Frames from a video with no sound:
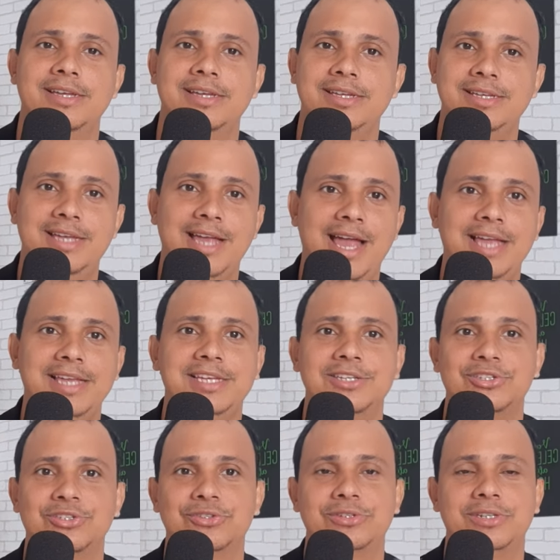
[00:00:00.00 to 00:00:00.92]
E é
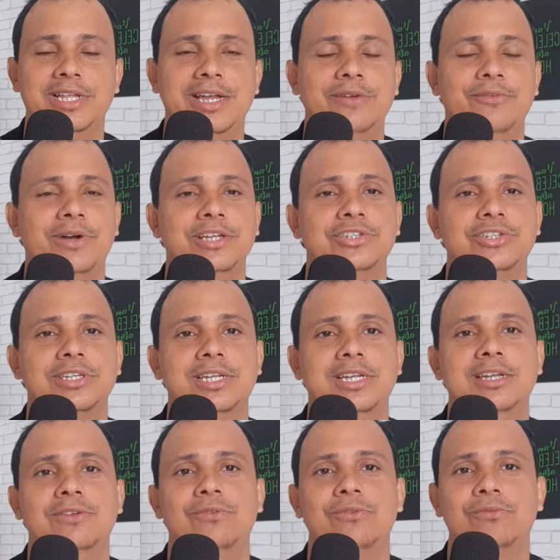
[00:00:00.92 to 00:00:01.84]
isso, né? Eu acho
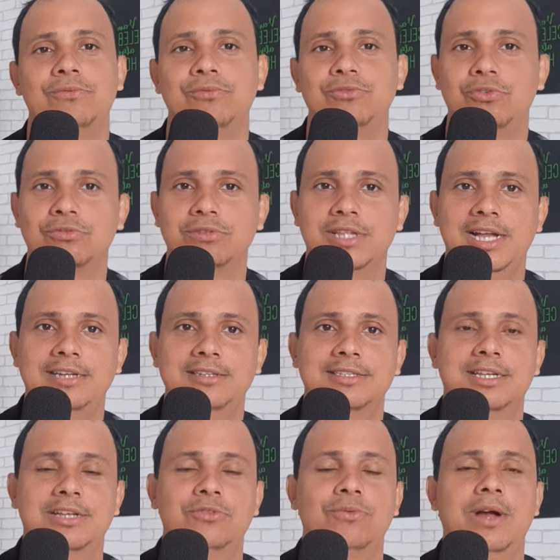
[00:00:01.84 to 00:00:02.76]
que o John Tex
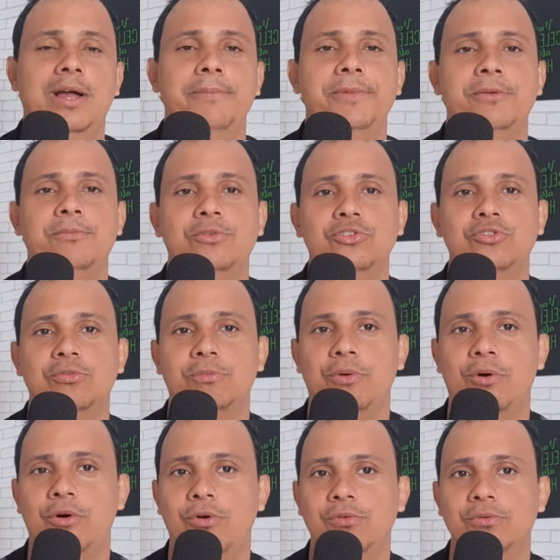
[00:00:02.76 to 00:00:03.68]
está num caminho muito
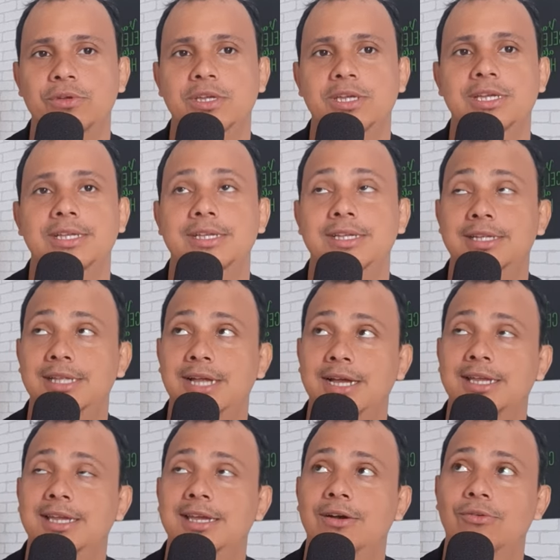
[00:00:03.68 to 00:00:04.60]
bom e, e
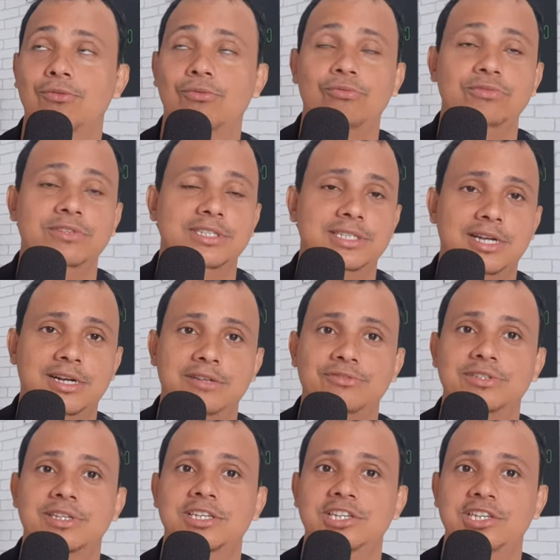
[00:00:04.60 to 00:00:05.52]
daqui a alguns
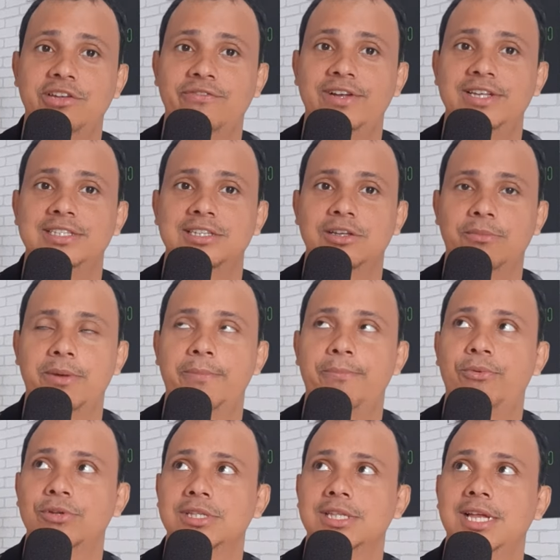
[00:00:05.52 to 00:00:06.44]
anos a gente vai ser uma
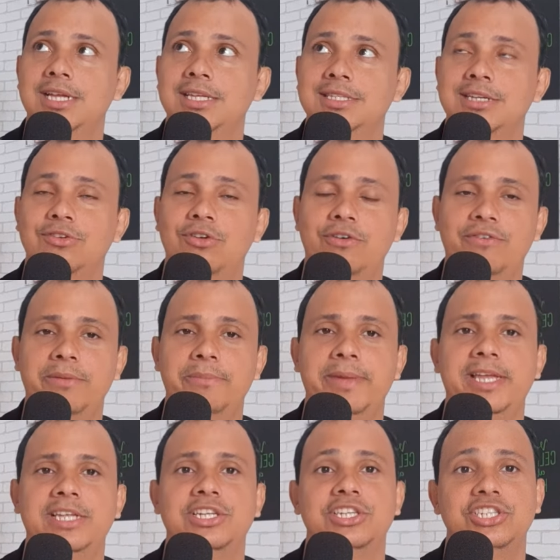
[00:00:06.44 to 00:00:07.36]
potência
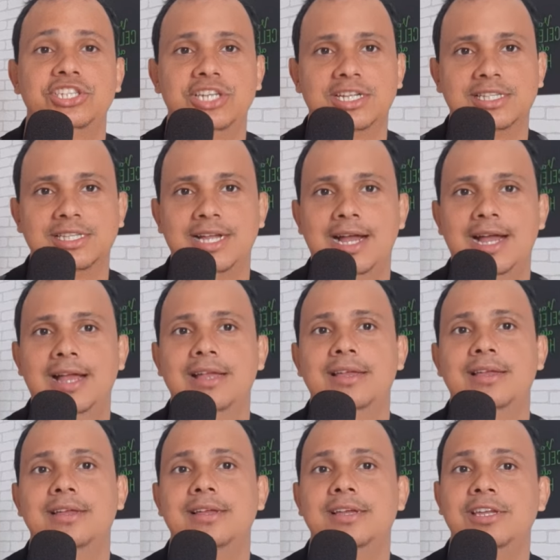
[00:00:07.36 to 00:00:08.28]
novamente. A gente já está
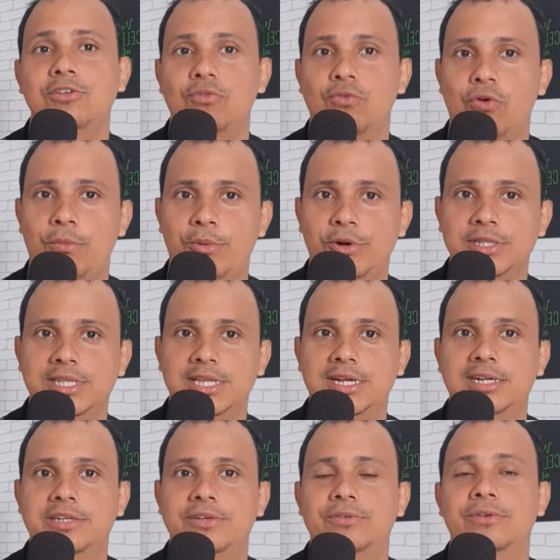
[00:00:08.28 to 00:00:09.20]

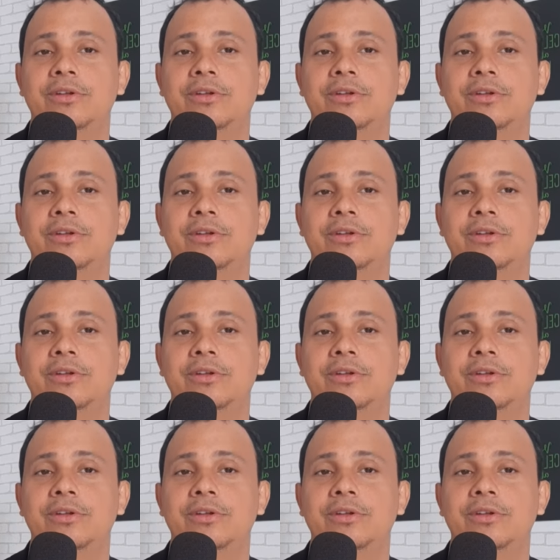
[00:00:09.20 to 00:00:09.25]
incomodando.